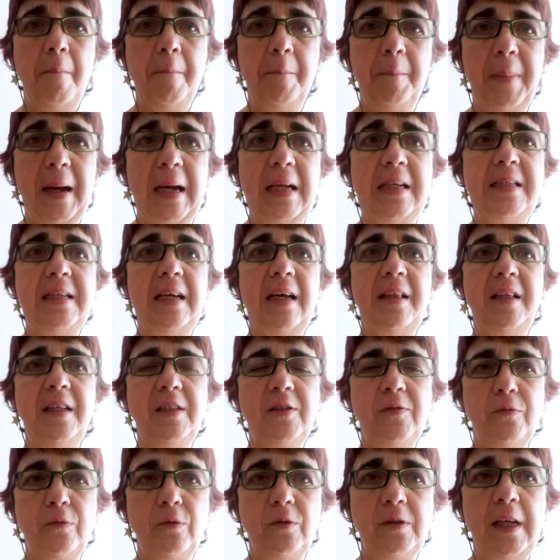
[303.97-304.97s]
vais a
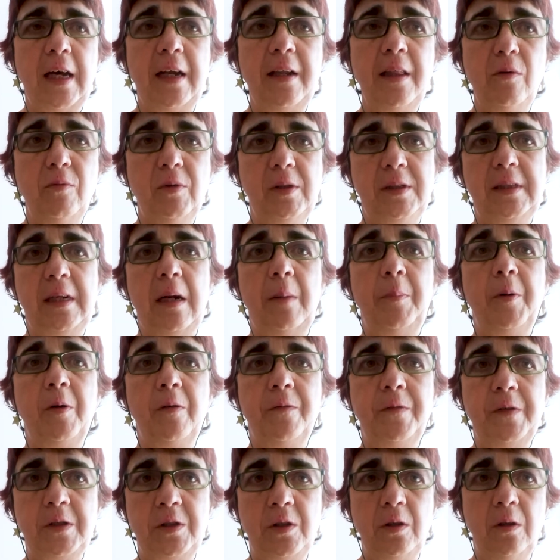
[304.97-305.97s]
disfrutar de vuestra
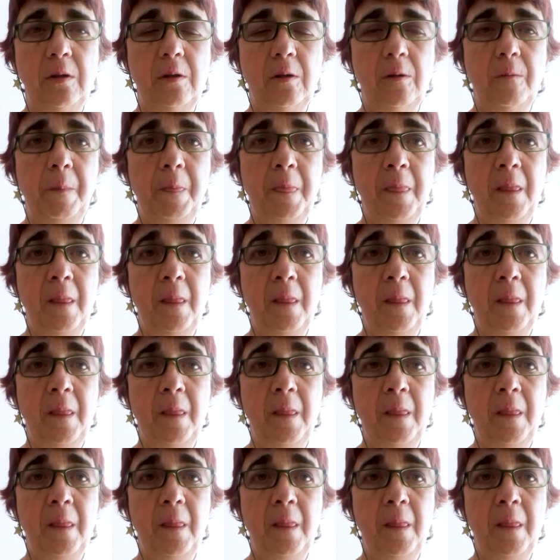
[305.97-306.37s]
profesión,